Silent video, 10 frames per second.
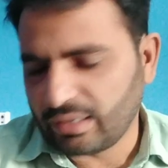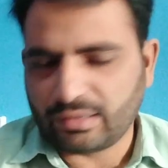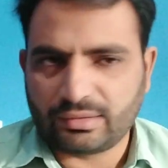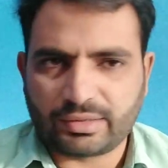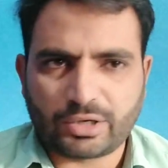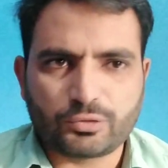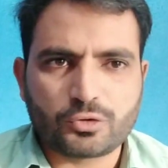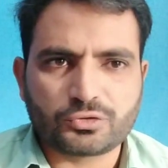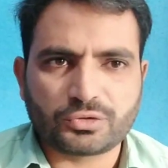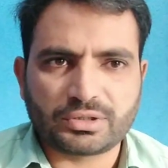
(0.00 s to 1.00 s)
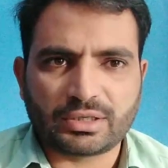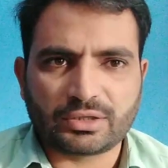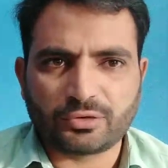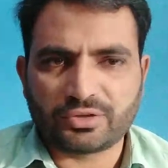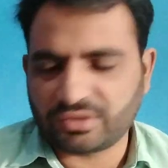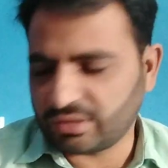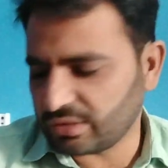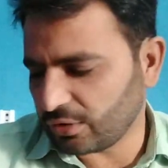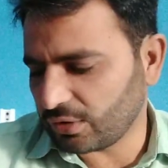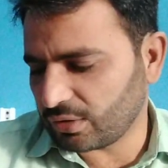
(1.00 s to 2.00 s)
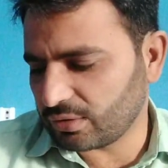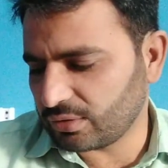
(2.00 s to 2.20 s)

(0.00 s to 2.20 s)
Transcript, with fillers: डाउन हो चुकी है थोड़ी सी और